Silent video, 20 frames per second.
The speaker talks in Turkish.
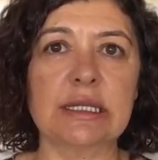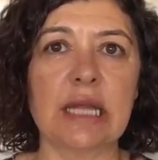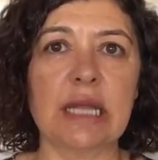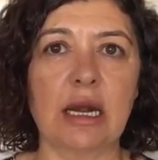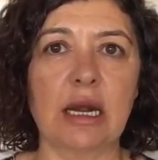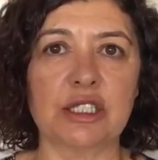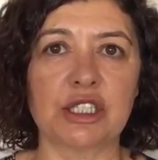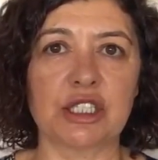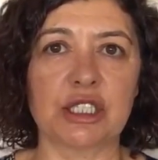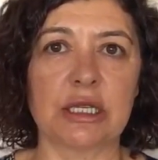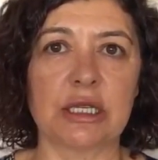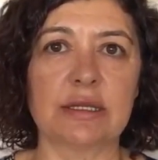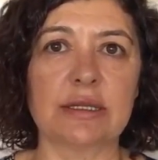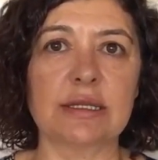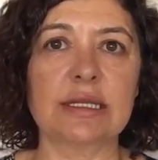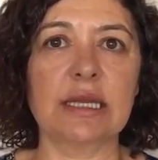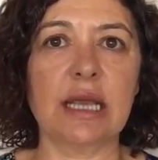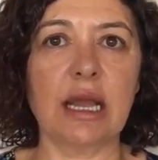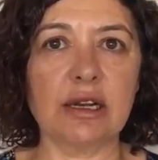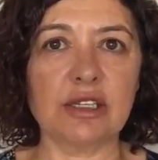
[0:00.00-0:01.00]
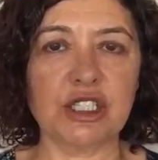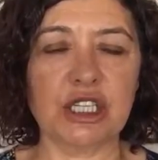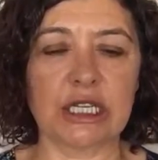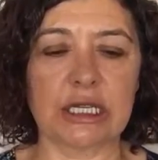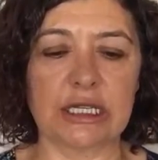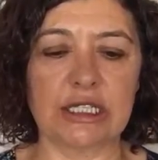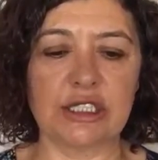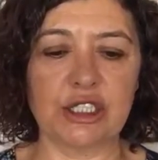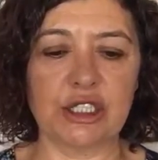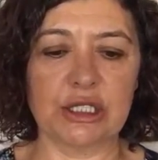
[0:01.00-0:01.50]
tercihlerinizi
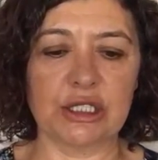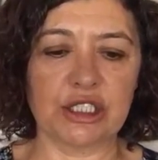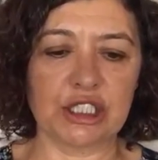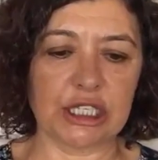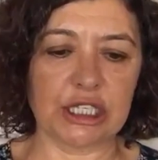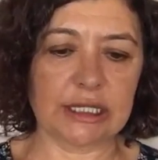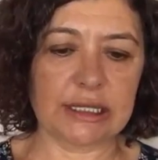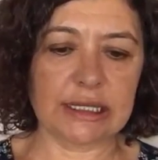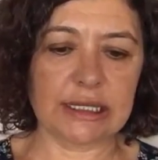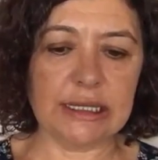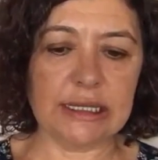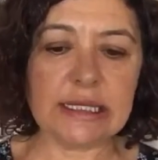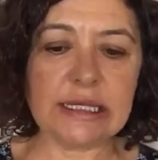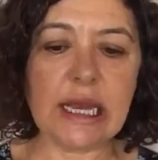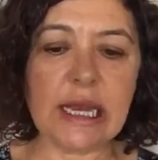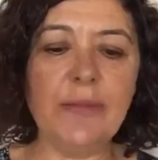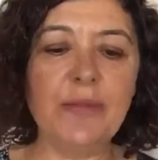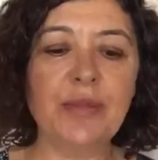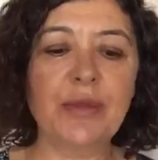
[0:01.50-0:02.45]
gerçekleştireceksiniz.